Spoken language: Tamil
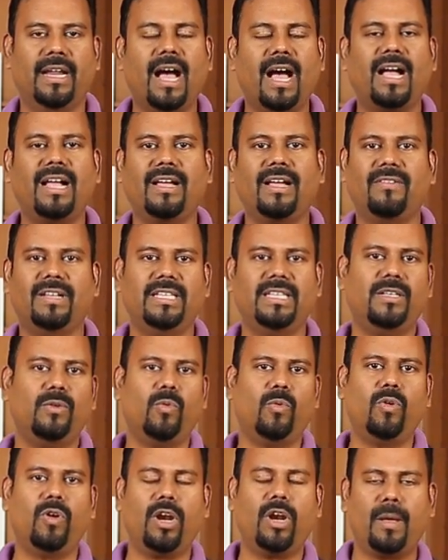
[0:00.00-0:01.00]
நாங்க வந்து
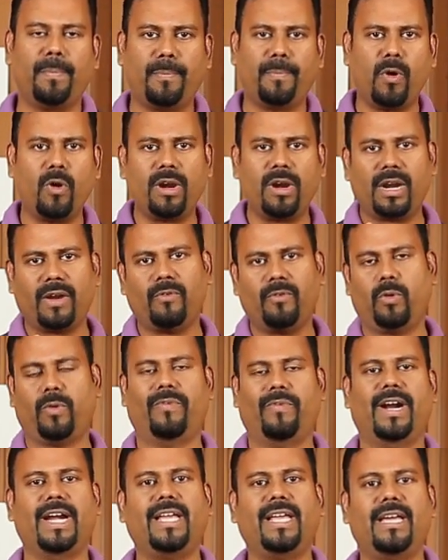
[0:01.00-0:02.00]
உங்களை போன்ற ஒரு
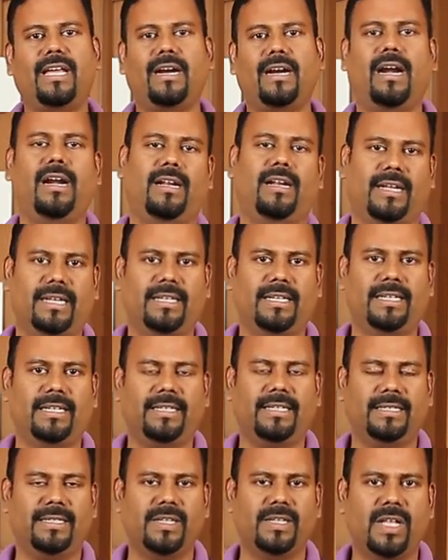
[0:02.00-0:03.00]
வணிகர்களுக்கு
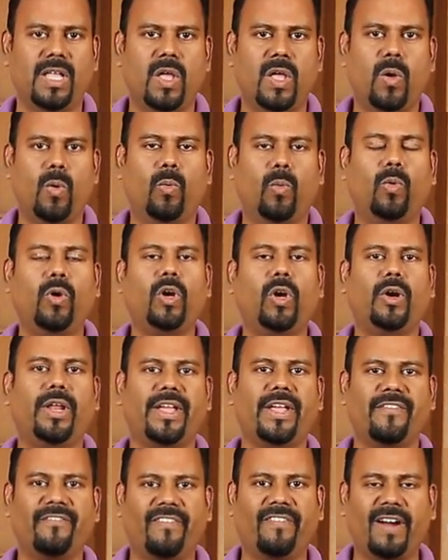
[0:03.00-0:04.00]

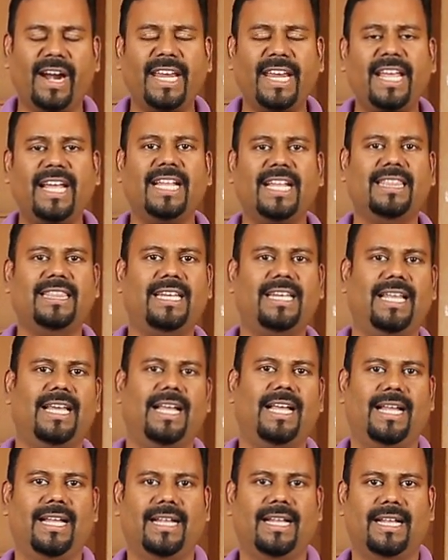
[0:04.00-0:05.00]
உங்களுடைய வணிகத்துல
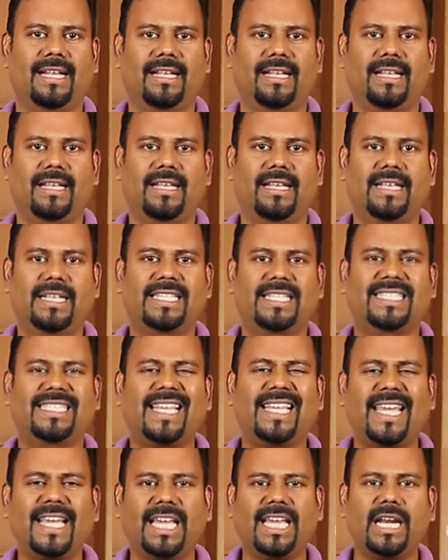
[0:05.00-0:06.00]

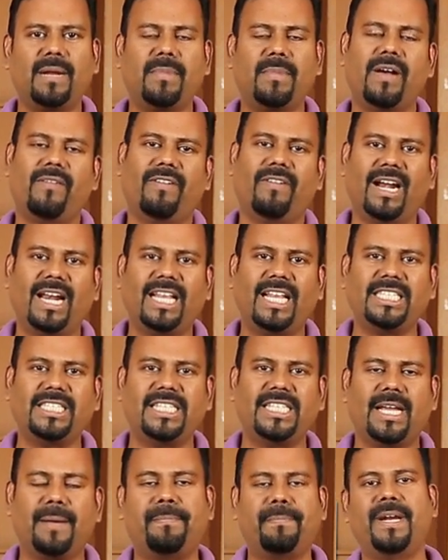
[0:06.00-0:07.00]
சீக்கிரமா
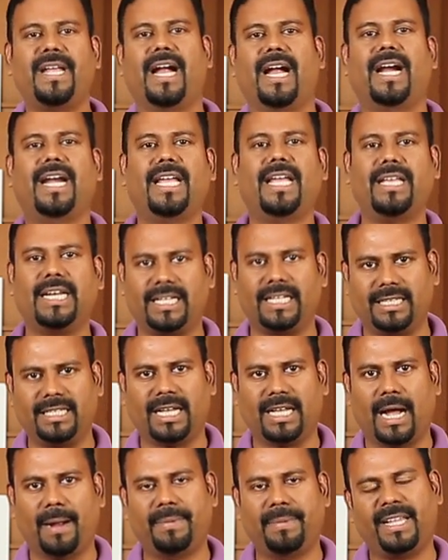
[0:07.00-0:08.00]
வளர்ச்சி எப்படி
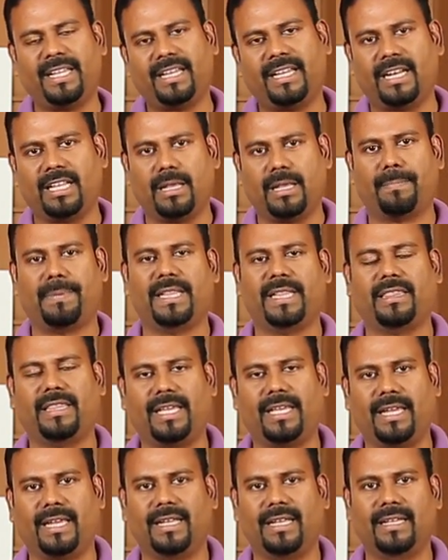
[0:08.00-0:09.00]
அடைகிறது அப்படிங்கிறத
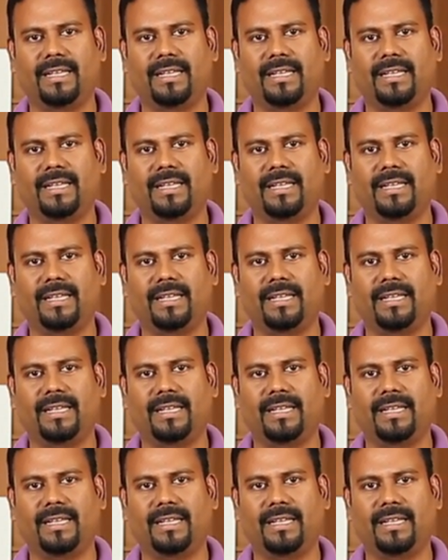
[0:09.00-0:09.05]
பத்தி